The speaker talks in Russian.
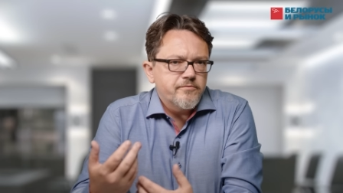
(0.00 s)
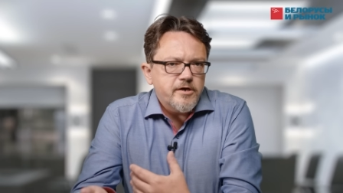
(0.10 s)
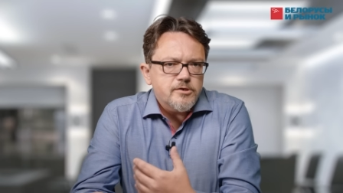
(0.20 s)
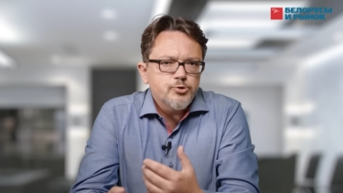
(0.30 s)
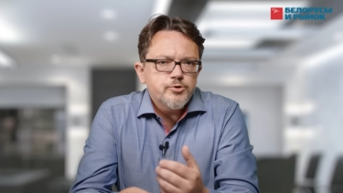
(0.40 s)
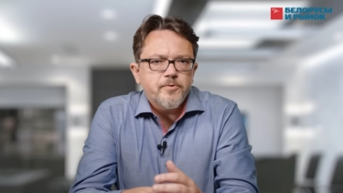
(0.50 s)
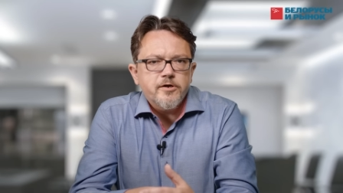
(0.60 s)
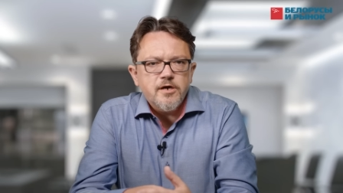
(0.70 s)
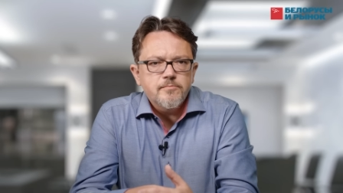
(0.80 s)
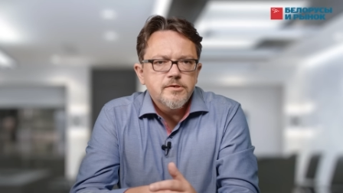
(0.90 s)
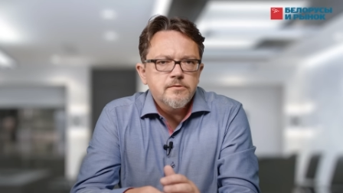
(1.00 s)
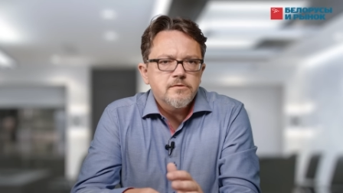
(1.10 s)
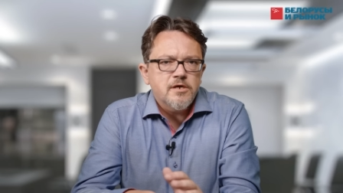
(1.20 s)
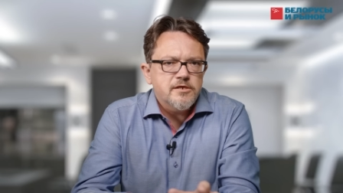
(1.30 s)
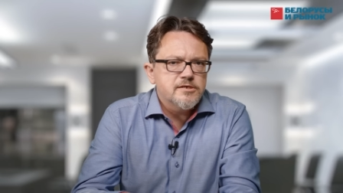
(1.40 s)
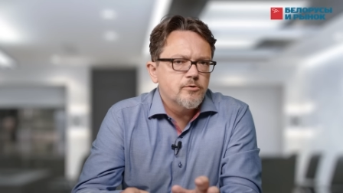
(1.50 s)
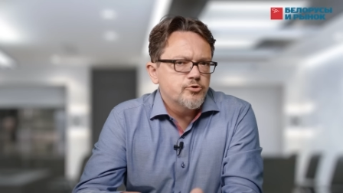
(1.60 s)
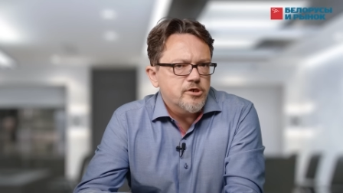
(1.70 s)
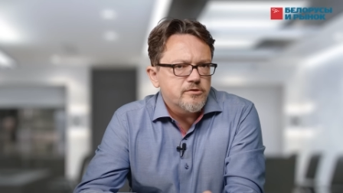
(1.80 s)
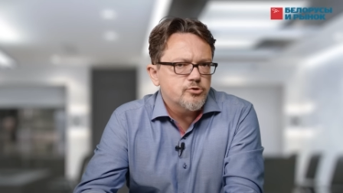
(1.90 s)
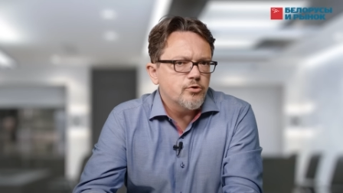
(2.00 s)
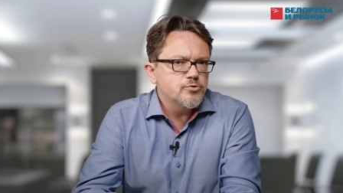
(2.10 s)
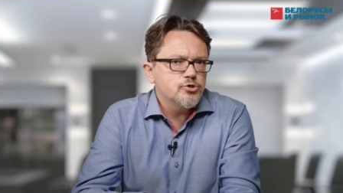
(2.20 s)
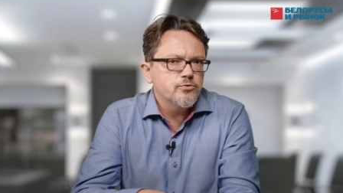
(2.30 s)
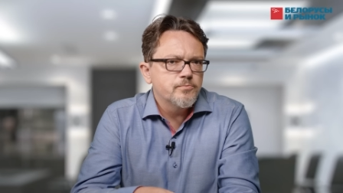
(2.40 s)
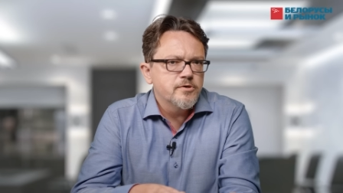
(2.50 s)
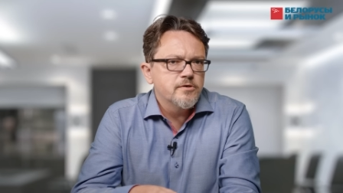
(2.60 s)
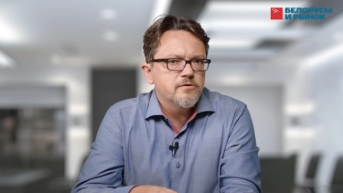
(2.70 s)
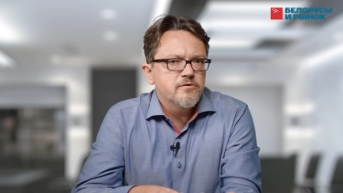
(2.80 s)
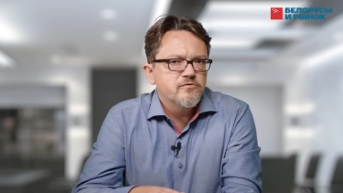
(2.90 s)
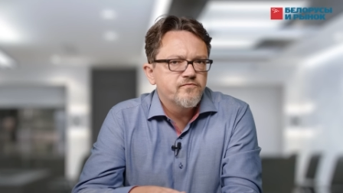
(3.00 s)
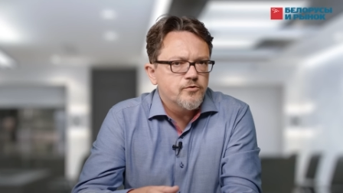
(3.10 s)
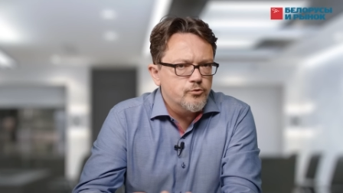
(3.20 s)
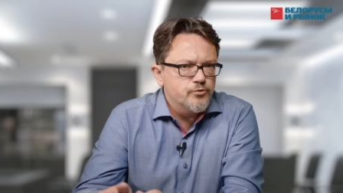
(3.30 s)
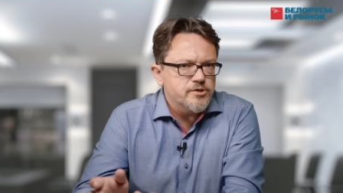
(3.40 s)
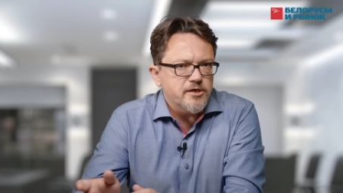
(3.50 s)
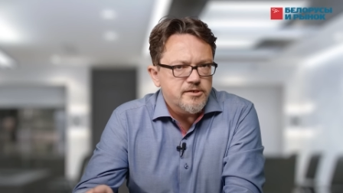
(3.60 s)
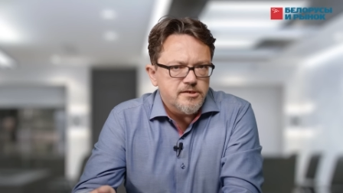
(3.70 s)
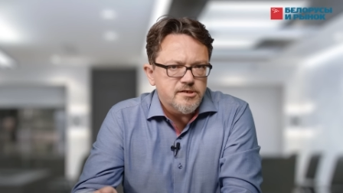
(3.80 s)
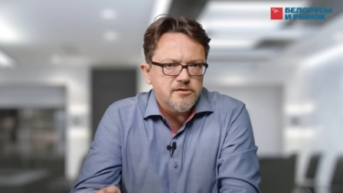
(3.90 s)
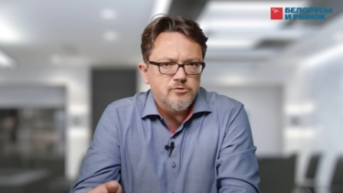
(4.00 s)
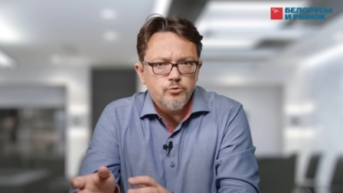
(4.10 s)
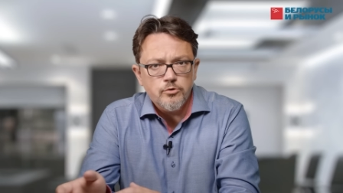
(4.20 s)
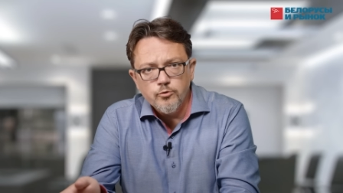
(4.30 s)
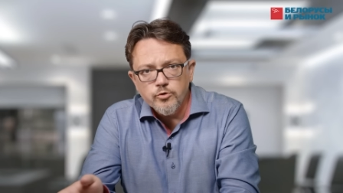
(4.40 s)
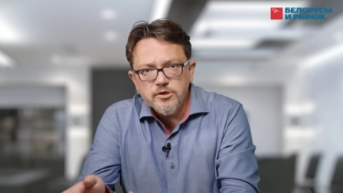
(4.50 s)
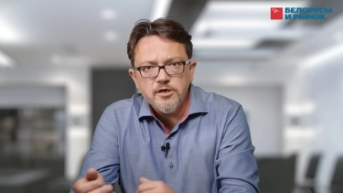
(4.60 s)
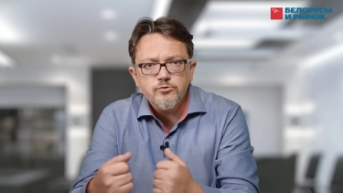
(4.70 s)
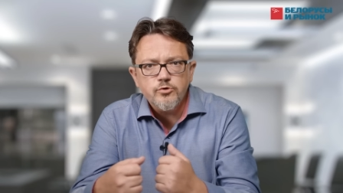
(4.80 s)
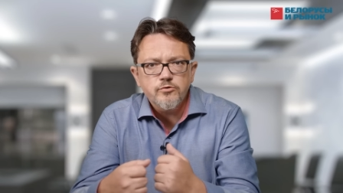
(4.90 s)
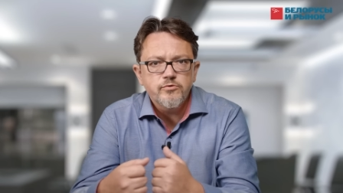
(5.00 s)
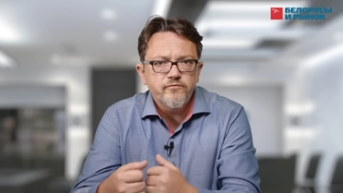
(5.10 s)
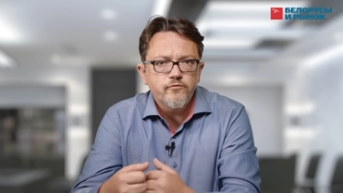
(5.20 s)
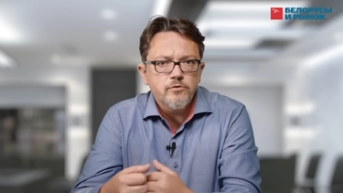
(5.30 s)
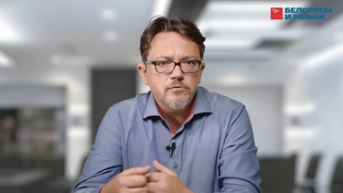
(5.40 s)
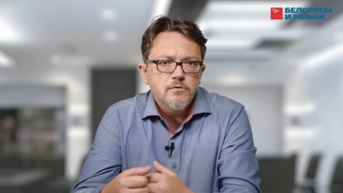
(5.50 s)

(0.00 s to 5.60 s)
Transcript: говоря, суть программы, она заключалась в том, чтобы э, вернуть IT-сектору льготы, которые у него